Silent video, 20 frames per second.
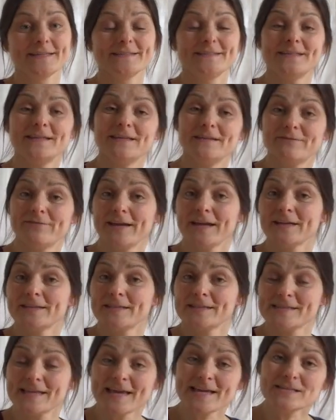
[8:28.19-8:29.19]
Die während
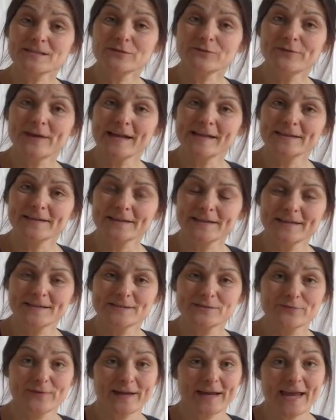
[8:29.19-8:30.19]
des Ersten
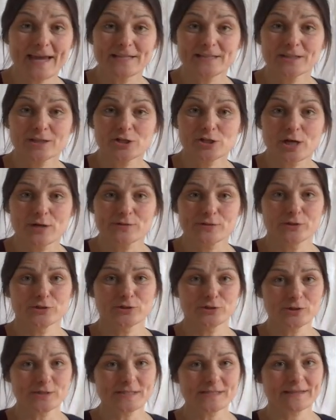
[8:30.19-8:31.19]
Weltkriegs verräterisch aus den
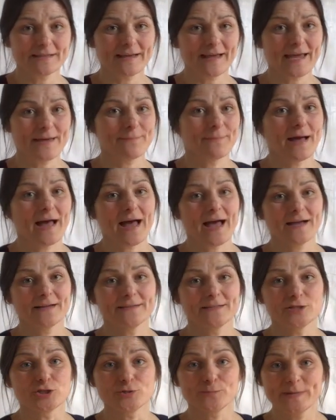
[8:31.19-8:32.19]
Schützengräben
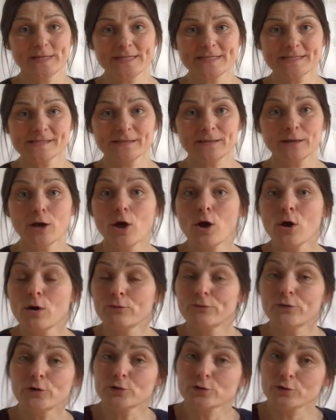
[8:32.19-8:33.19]
ragenden Spitzen
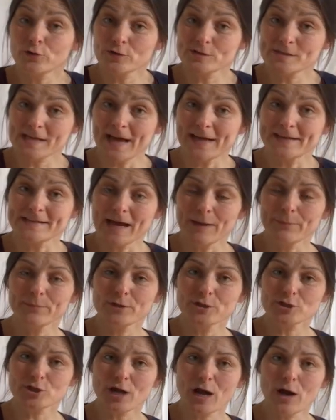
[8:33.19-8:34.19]
wurden kurzerhand
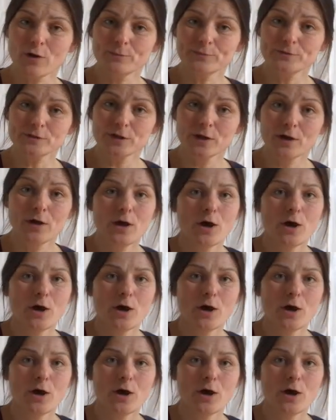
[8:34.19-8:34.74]
abgeschraubt